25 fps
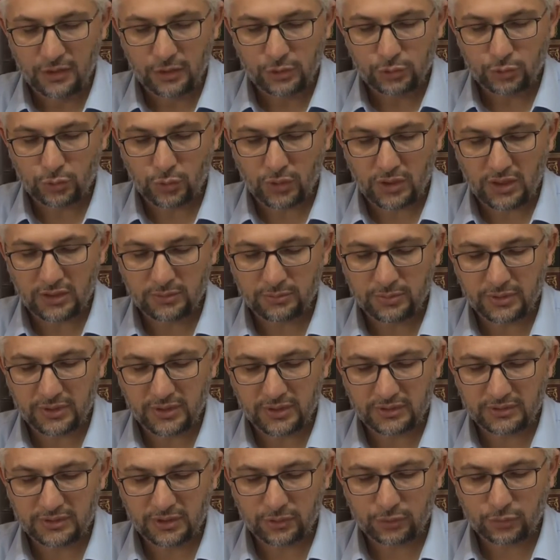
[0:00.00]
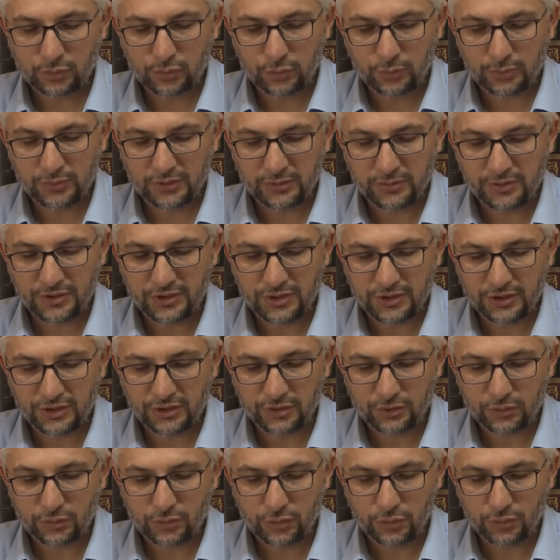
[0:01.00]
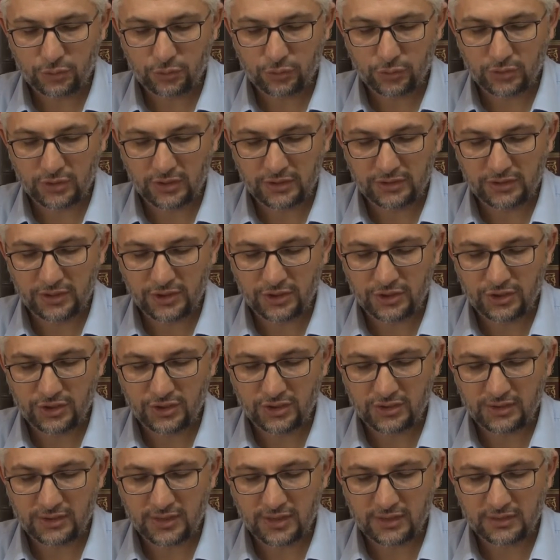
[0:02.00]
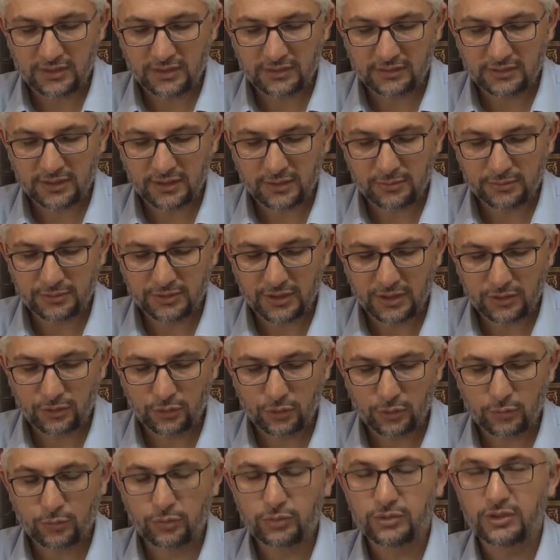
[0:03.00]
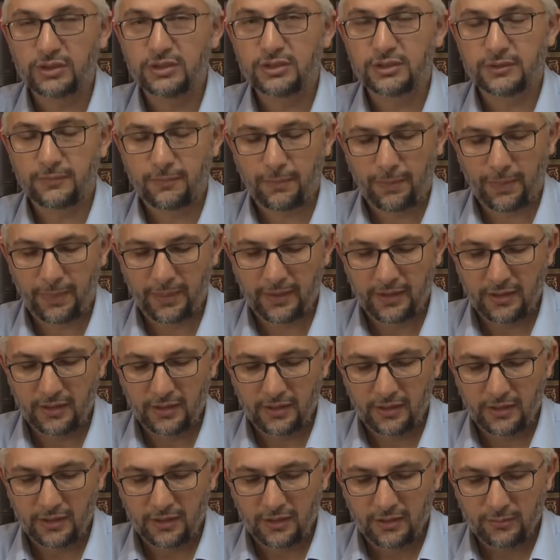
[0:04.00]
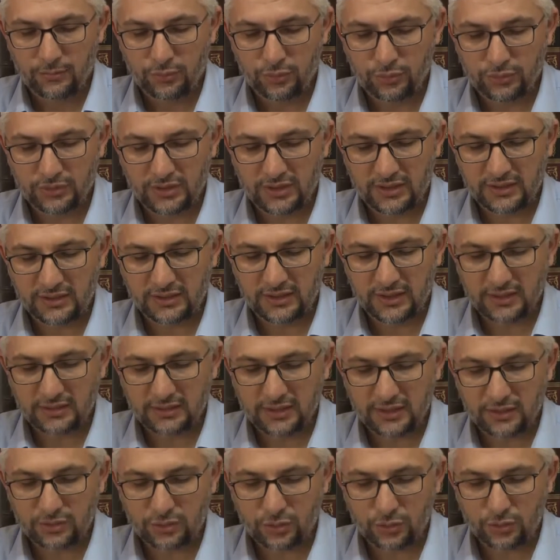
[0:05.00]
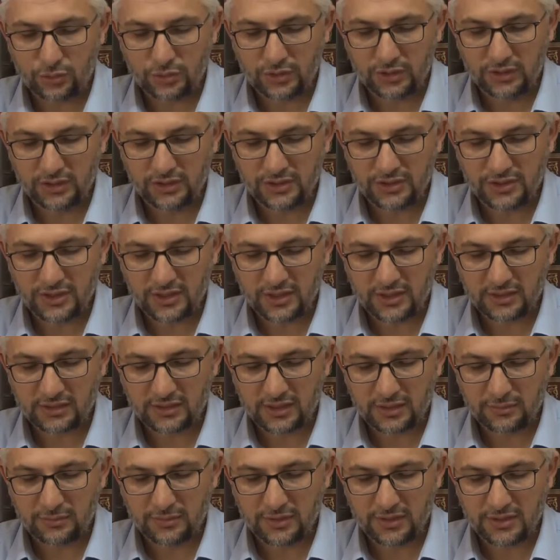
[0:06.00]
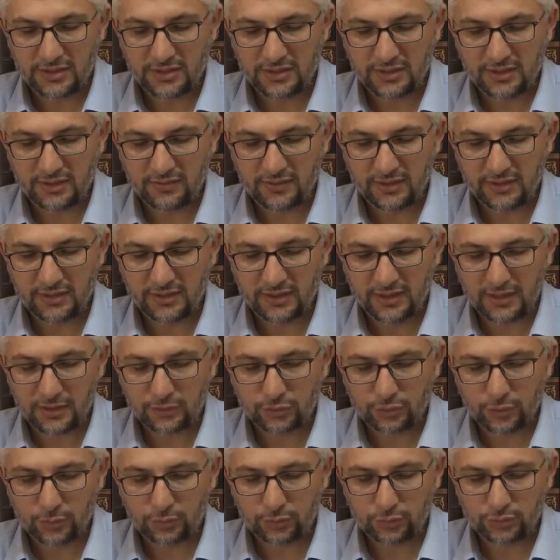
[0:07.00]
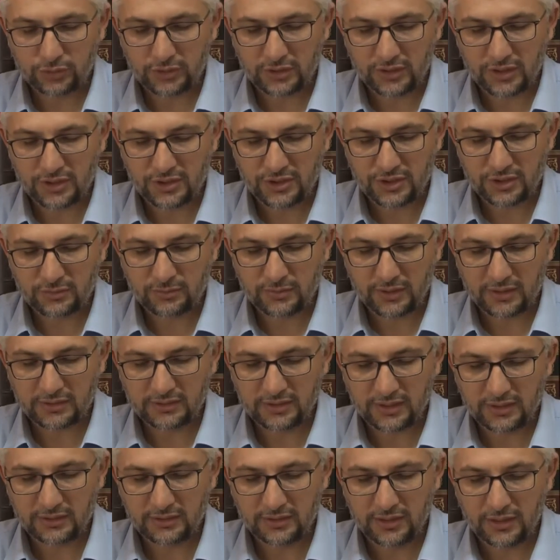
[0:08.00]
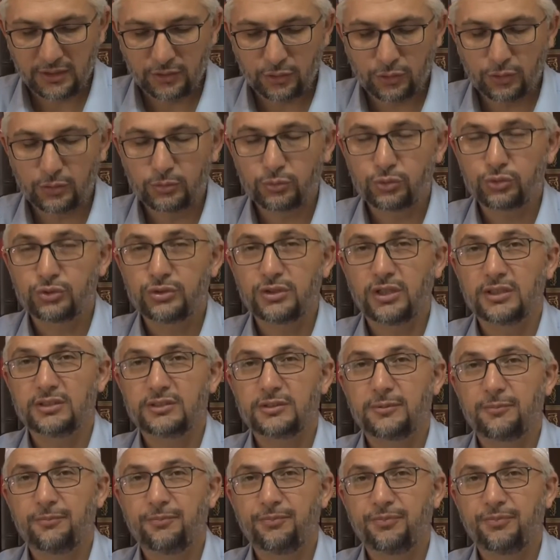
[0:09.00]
Soğan, pırasa, turp gibi çirkin kokusu olan yeşillikler de sarımsak hükmündedir. Bunları yiyenler koku gidinceye kadar mescide ve diğer topluluklara çıkmaktan nehyolunmuşlardır.